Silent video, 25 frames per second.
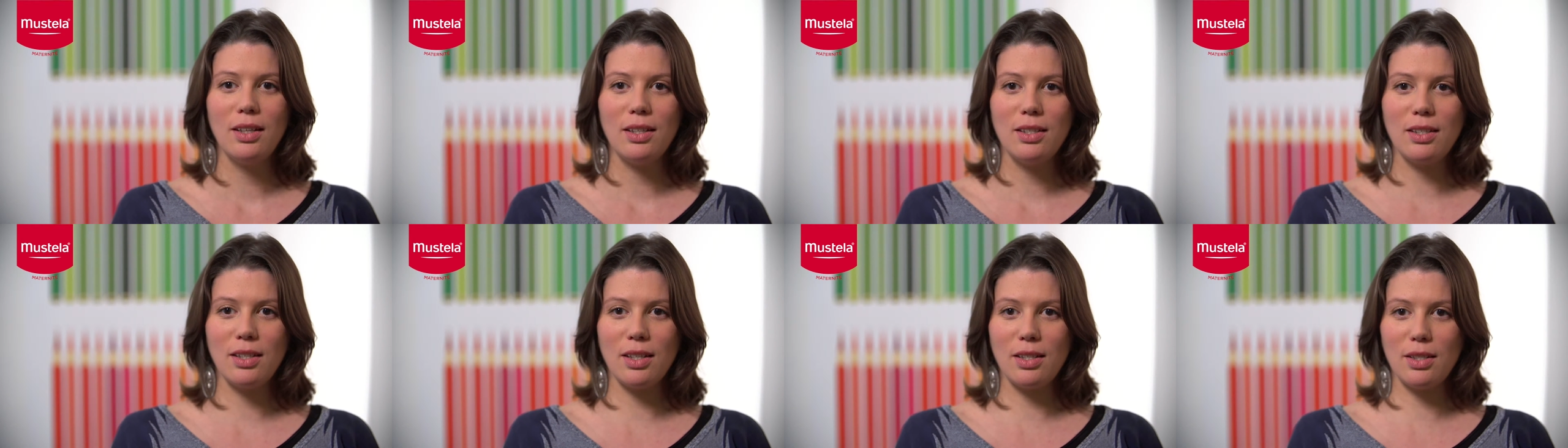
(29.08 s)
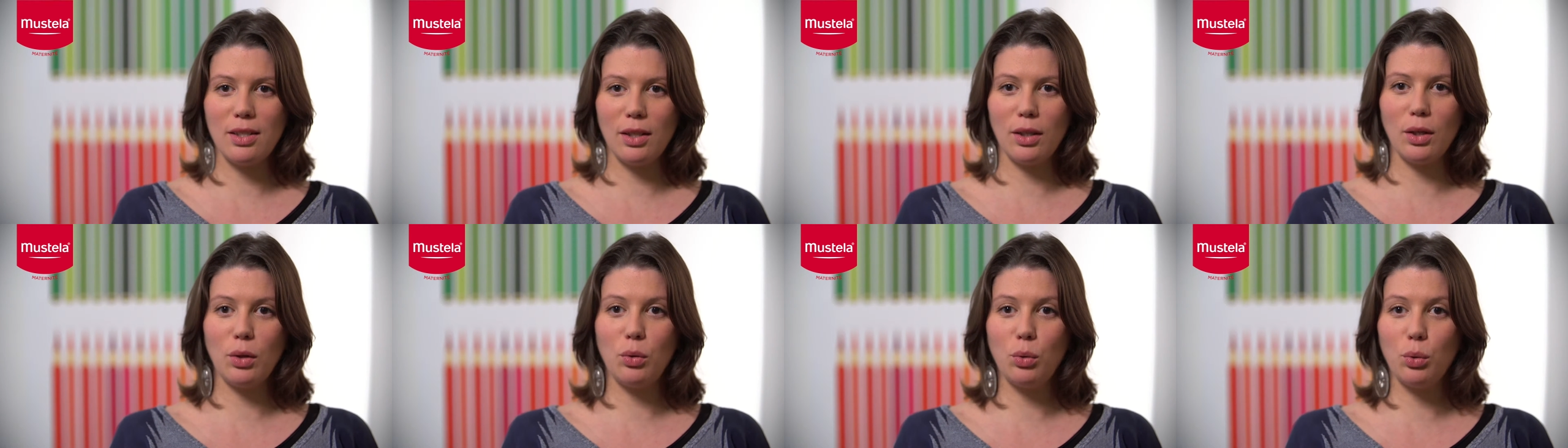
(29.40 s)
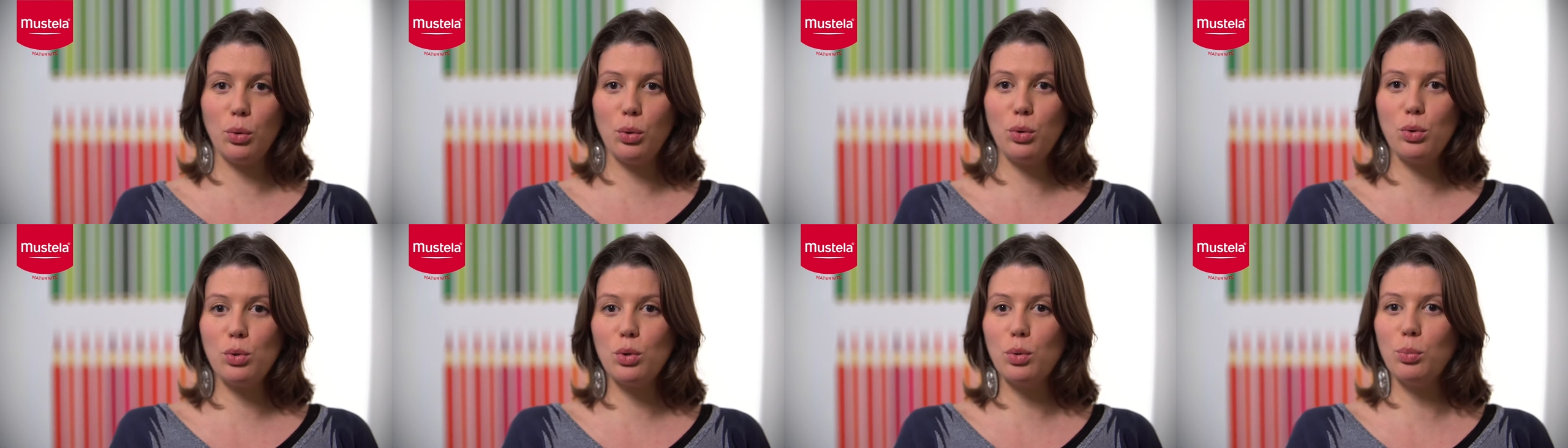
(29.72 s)
C'est assez
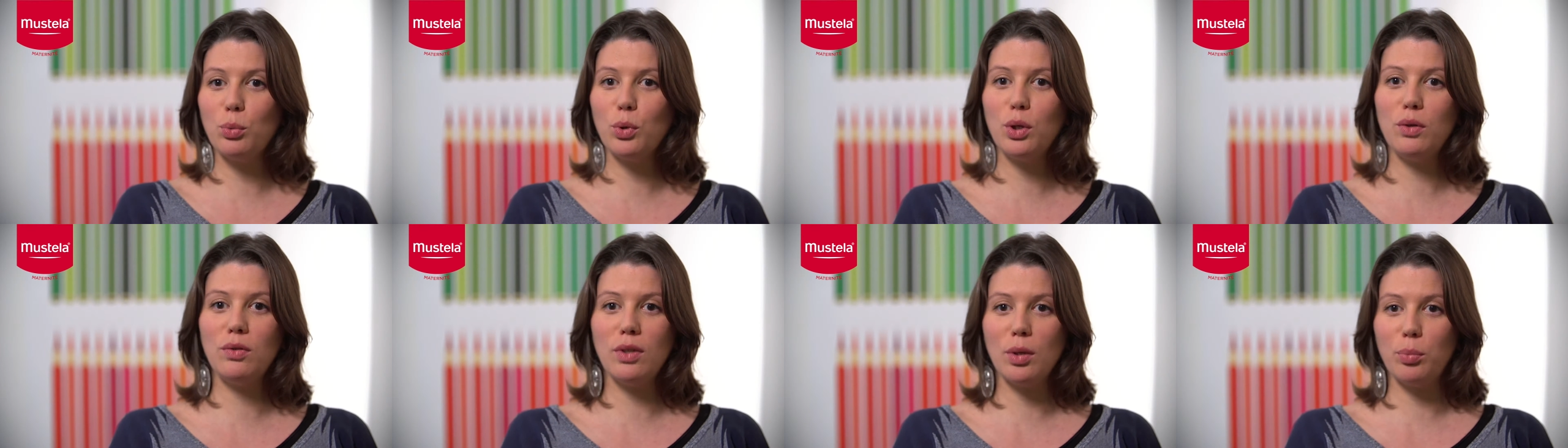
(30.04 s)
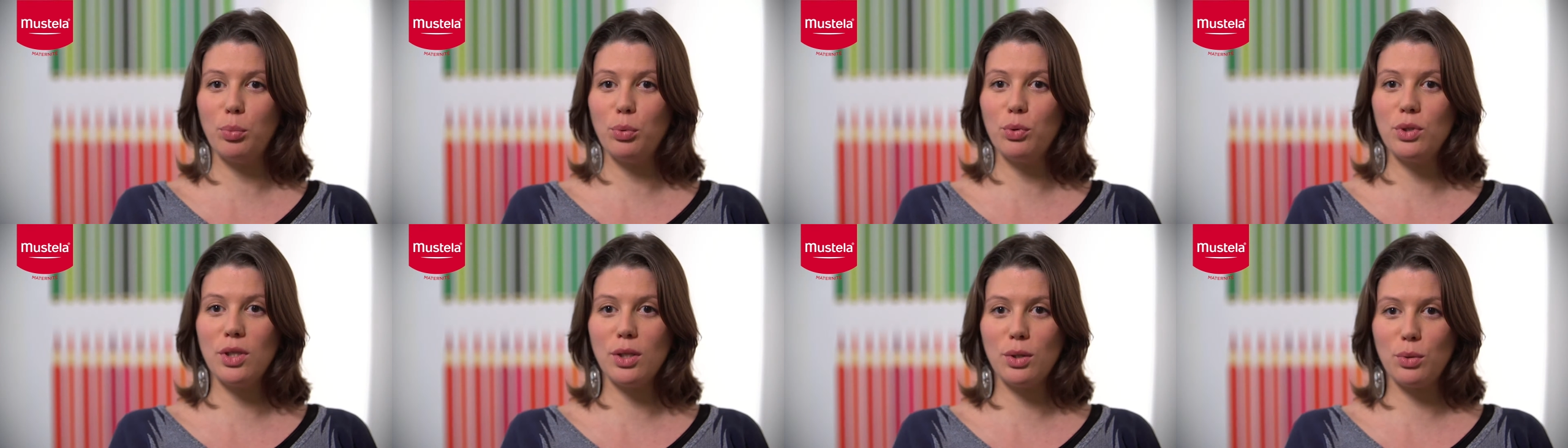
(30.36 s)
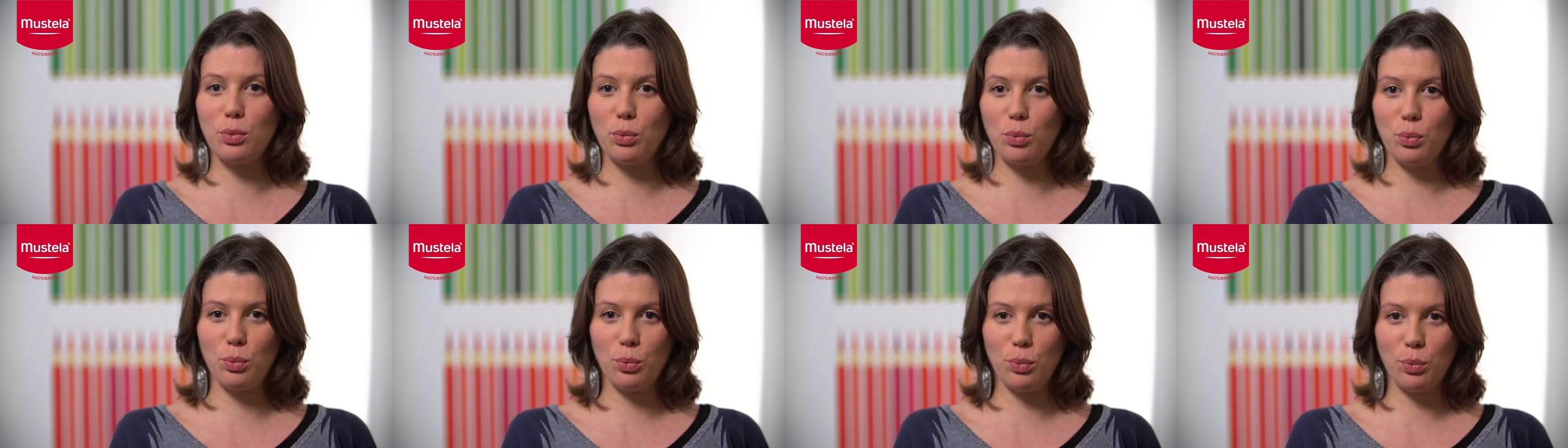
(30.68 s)
rigolo, justement. Il vient poser
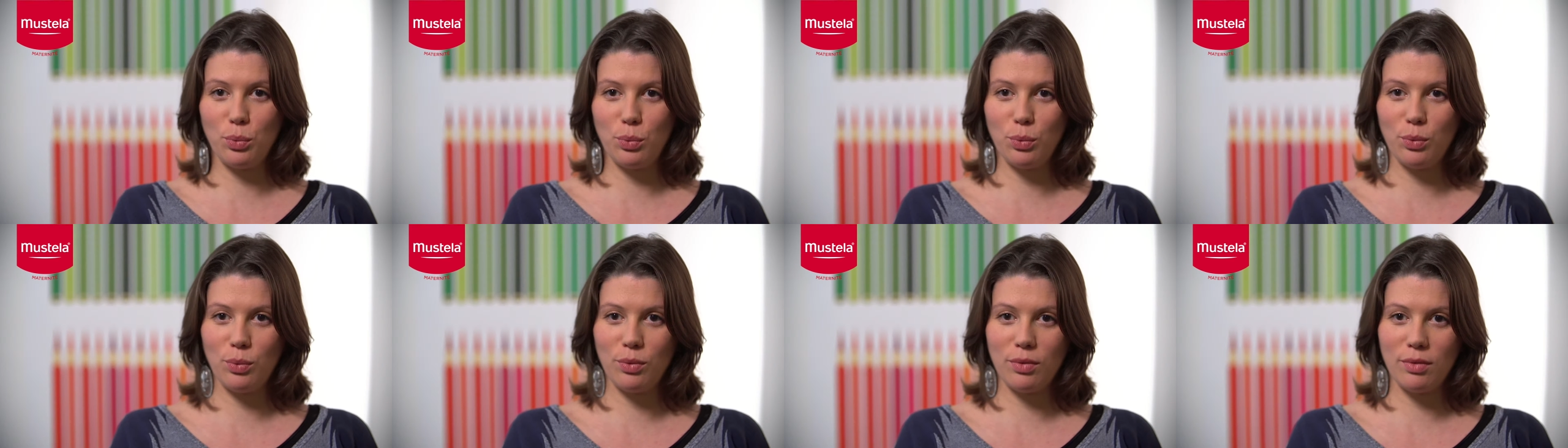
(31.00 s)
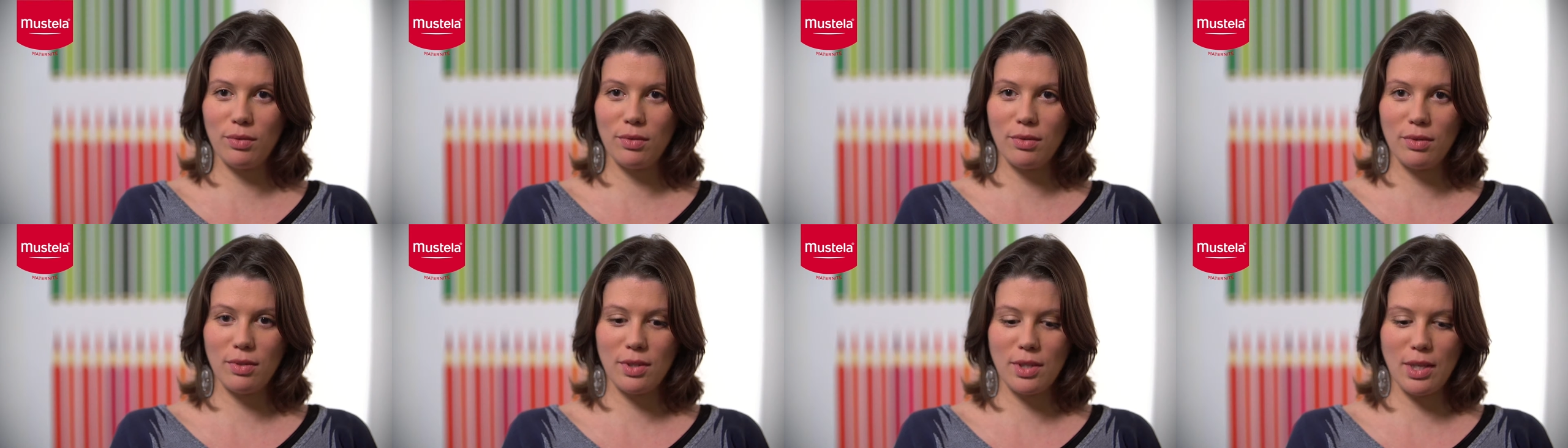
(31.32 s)
son,